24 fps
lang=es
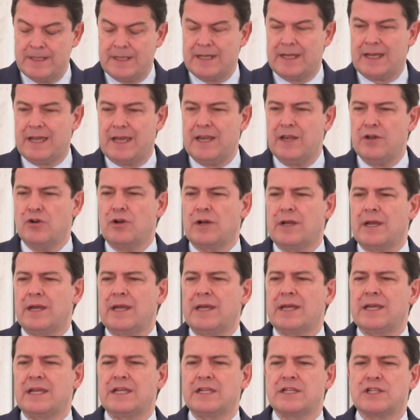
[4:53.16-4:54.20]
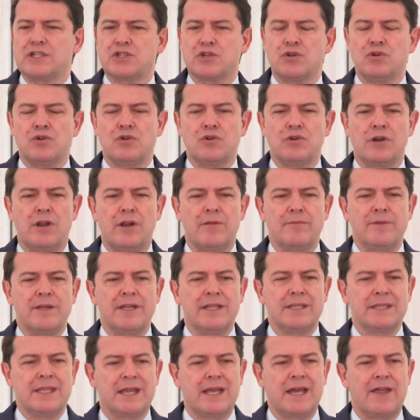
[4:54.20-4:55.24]
Creo que son
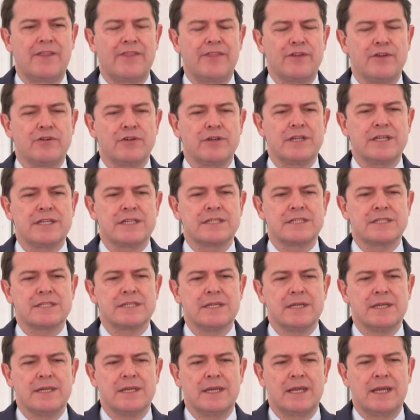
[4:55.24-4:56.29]
reivindicaciones